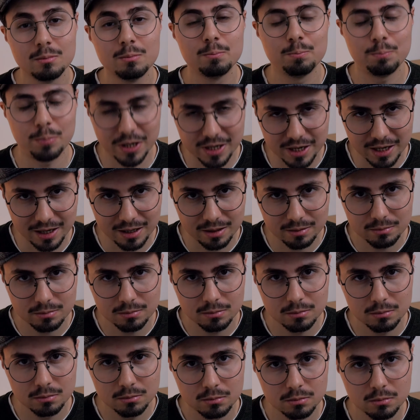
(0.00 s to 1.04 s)
Пока.
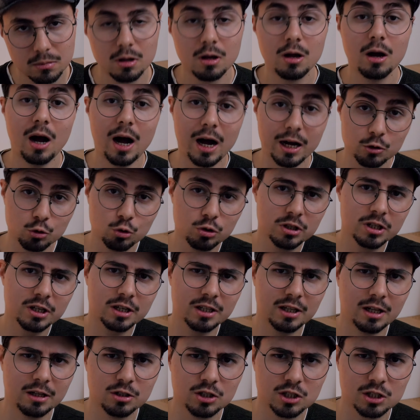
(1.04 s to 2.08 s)
А, ну и на
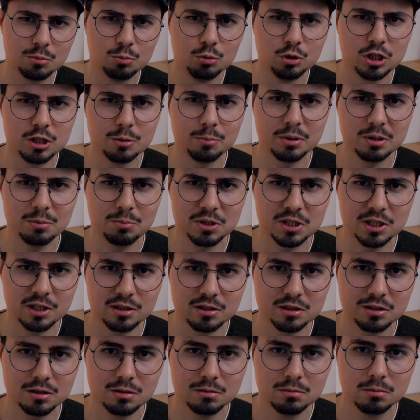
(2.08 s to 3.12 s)
канал не забудьте
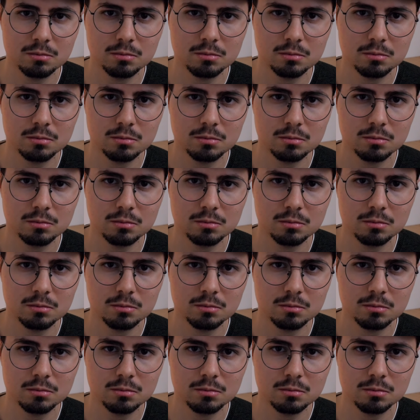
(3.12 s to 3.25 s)
подписаться.